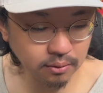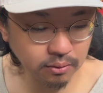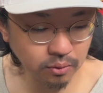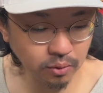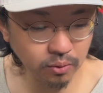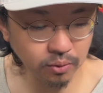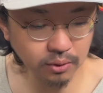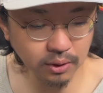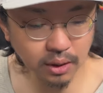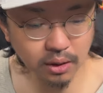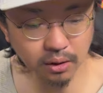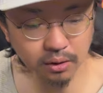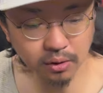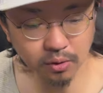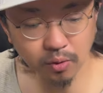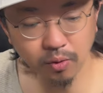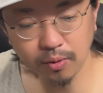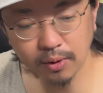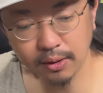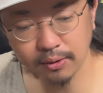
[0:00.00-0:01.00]
の中に
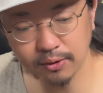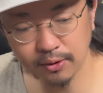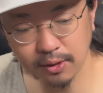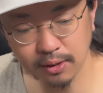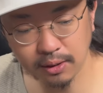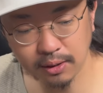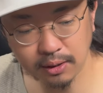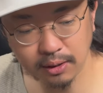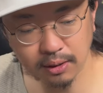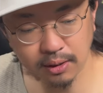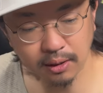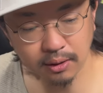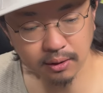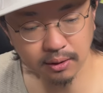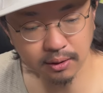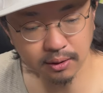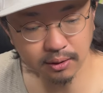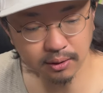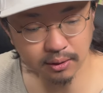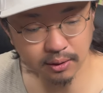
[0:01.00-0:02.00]
後発的に入っ
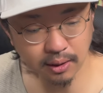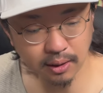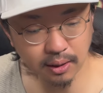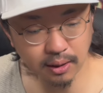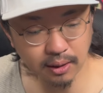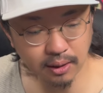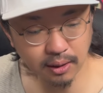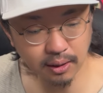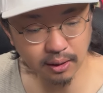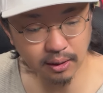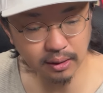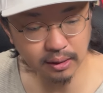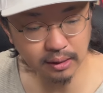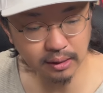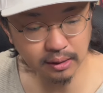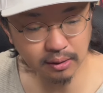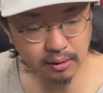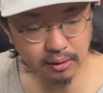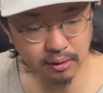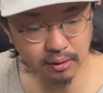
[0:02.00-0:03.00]
た
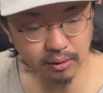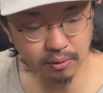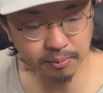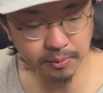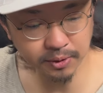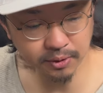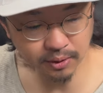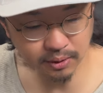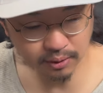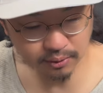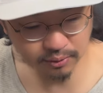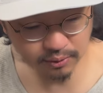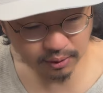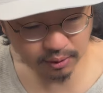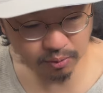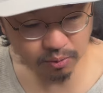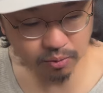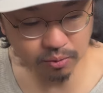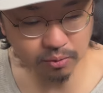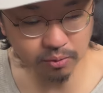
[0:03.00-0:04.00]
あお店です
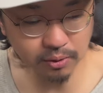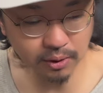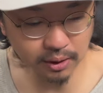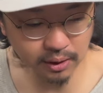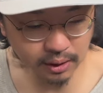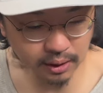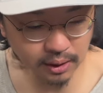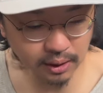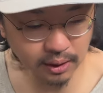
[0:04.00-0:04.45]
ねゴーゴーカレー、